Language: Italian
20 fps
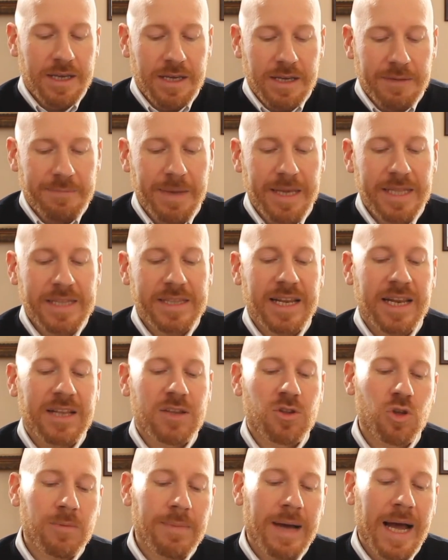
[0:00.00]

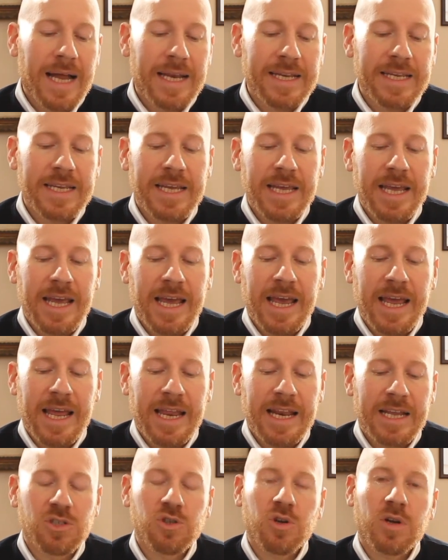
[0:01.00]
mentre domani è
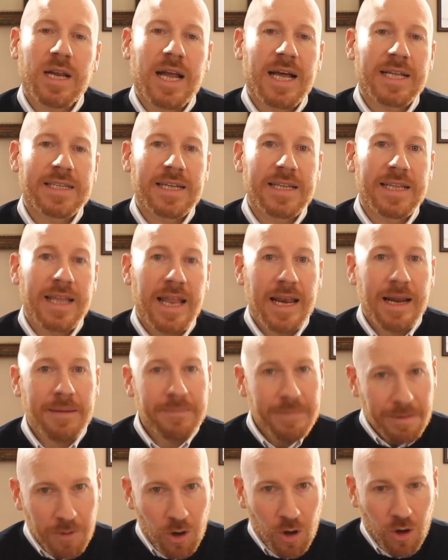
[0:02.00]
la giornata della
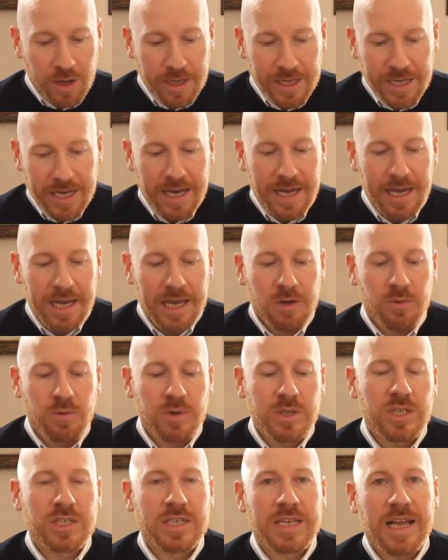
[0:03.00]
memoria e quindi ci